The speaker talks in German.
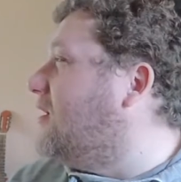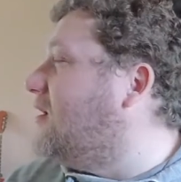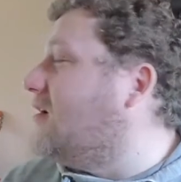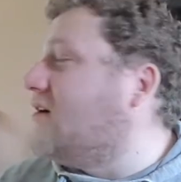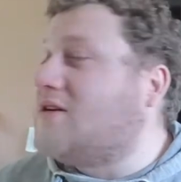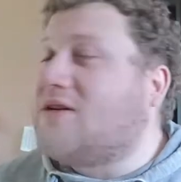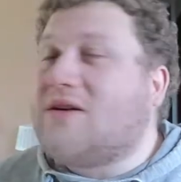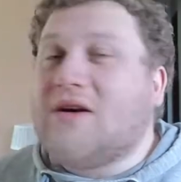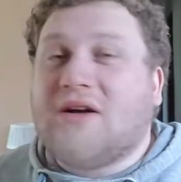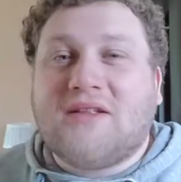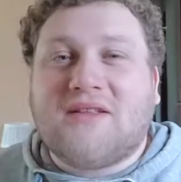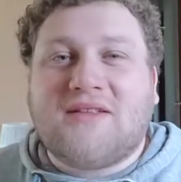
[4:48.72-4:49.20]

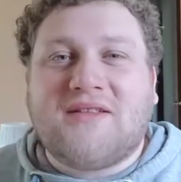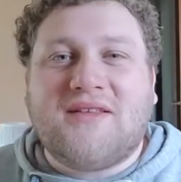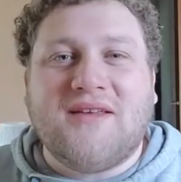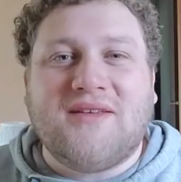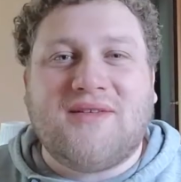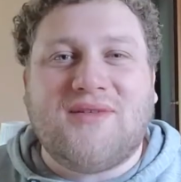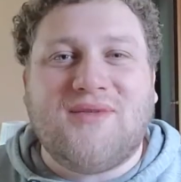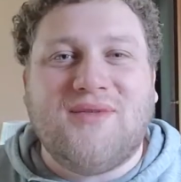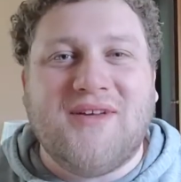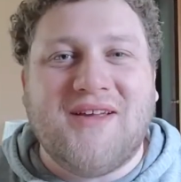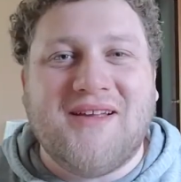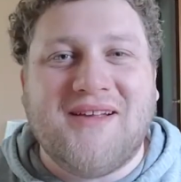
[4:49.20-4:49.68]
Oh,
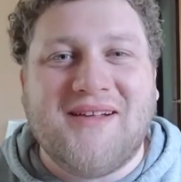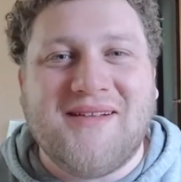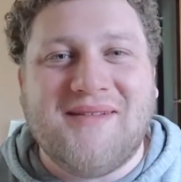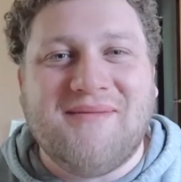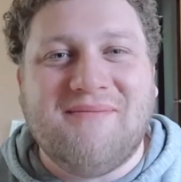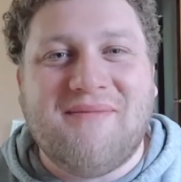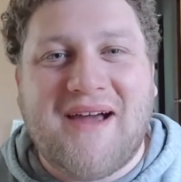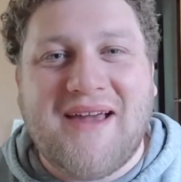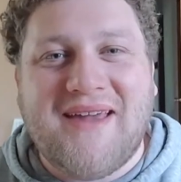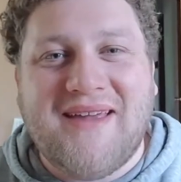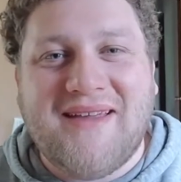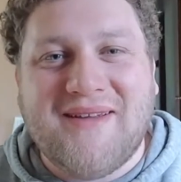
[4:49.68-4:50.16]
Gottes Willen,
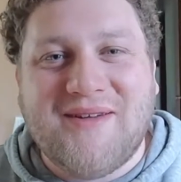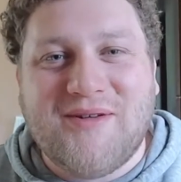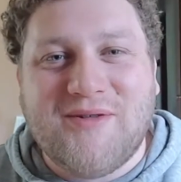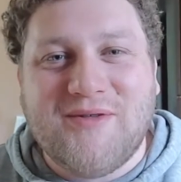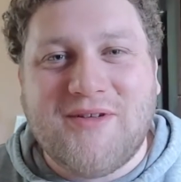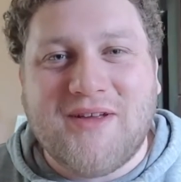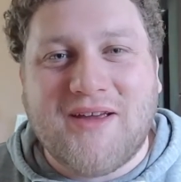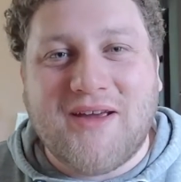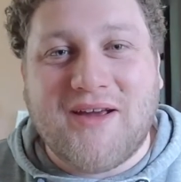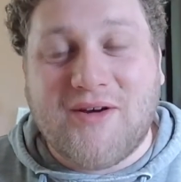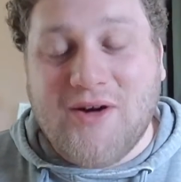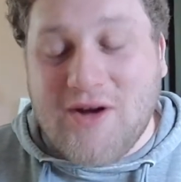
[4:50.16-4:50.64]
meine
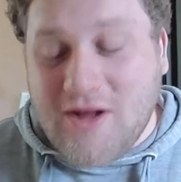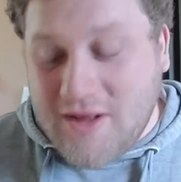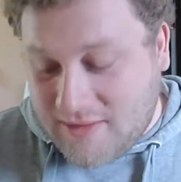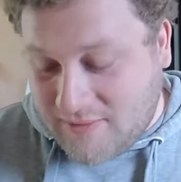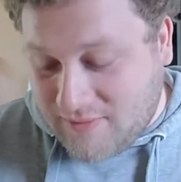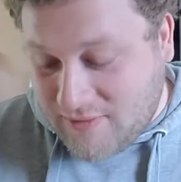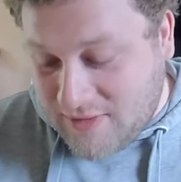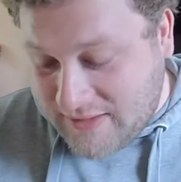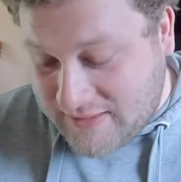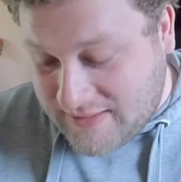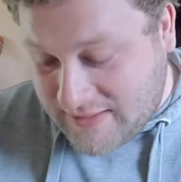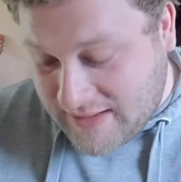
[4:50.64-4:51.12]
Güte. Gut,
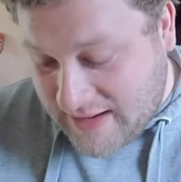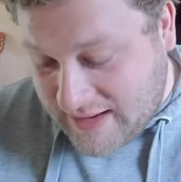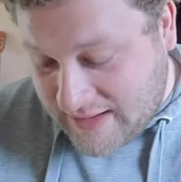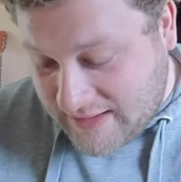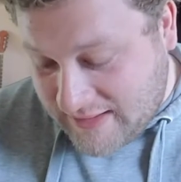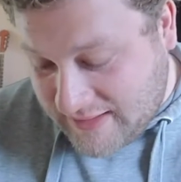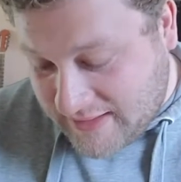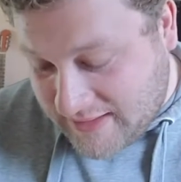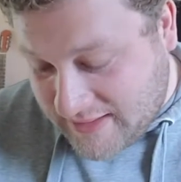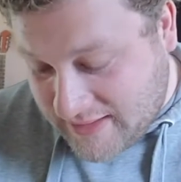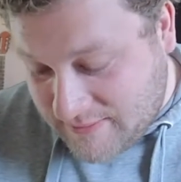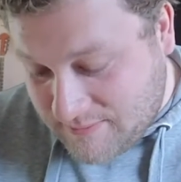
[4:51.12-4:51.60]
würde ich
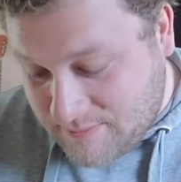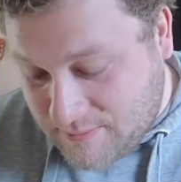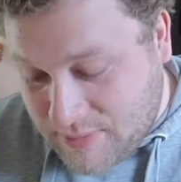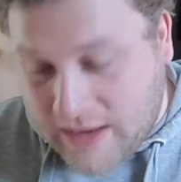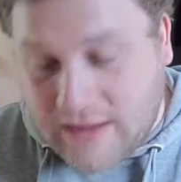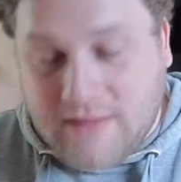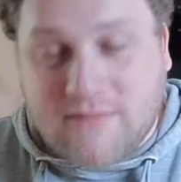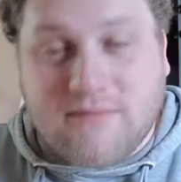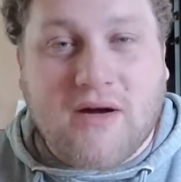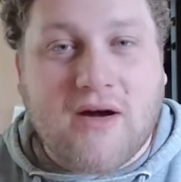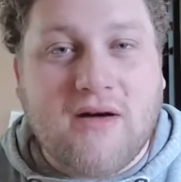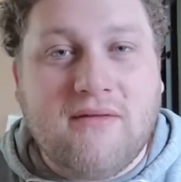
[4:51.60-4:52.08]
sagen, ähm,
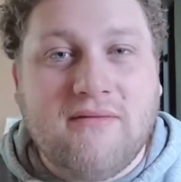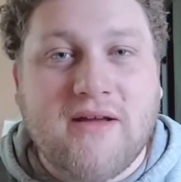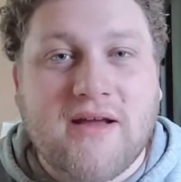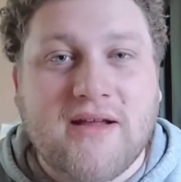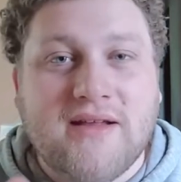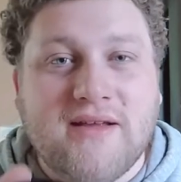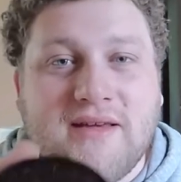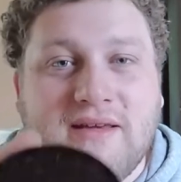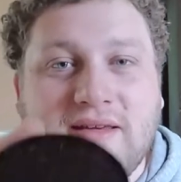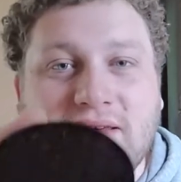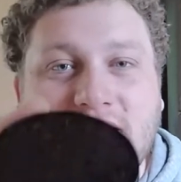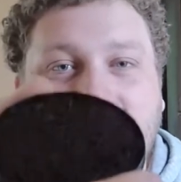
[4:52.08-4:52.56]
packen brauchen wir ja
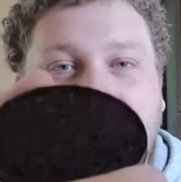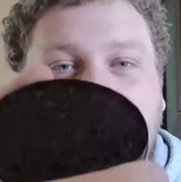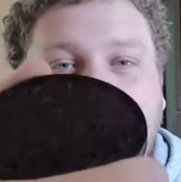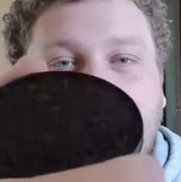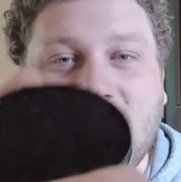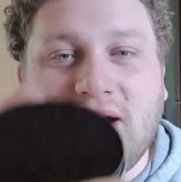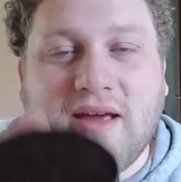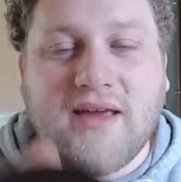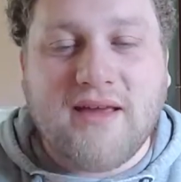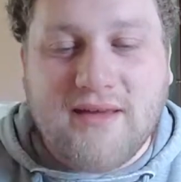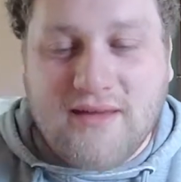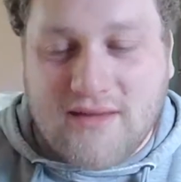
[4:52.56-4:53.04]
nicht. Ist
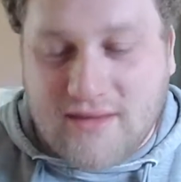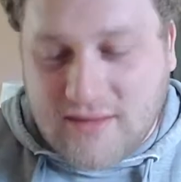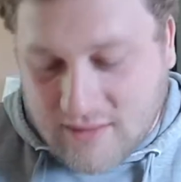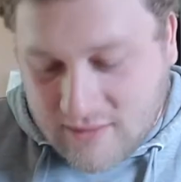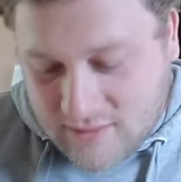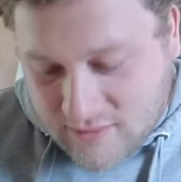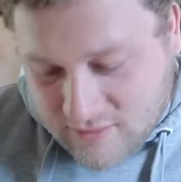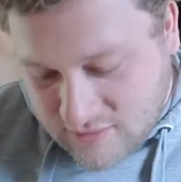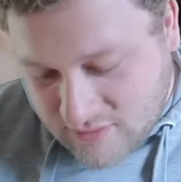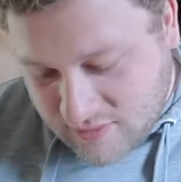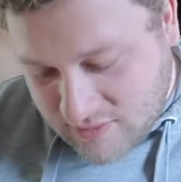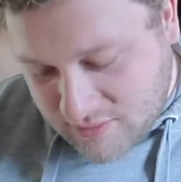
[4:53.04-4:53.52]
ja eigentlich
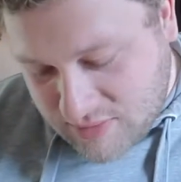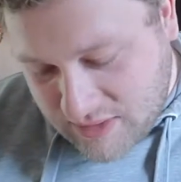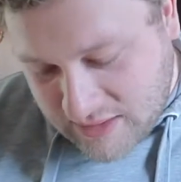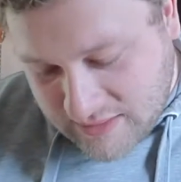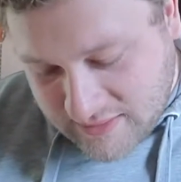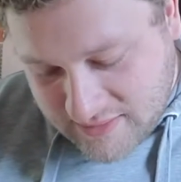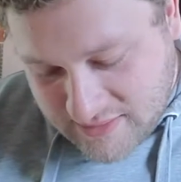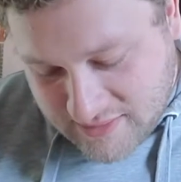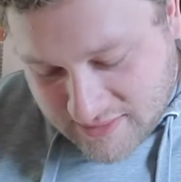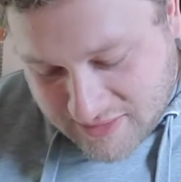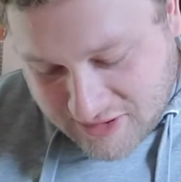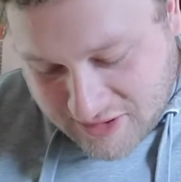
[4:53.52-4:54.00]
ganz gut
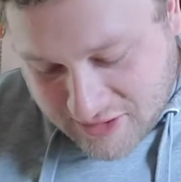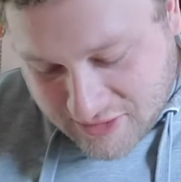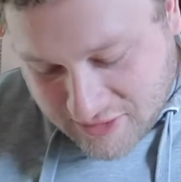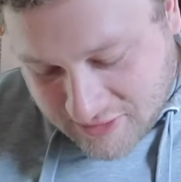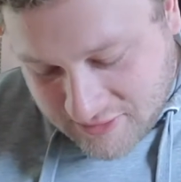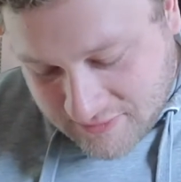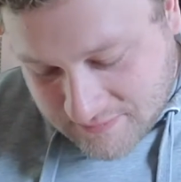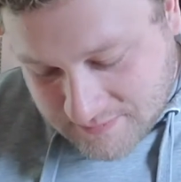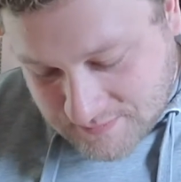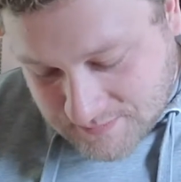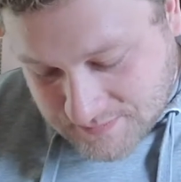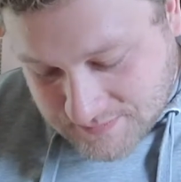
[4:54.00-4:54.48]
gepackt hier
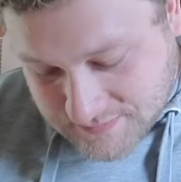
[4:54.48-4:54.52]
schon.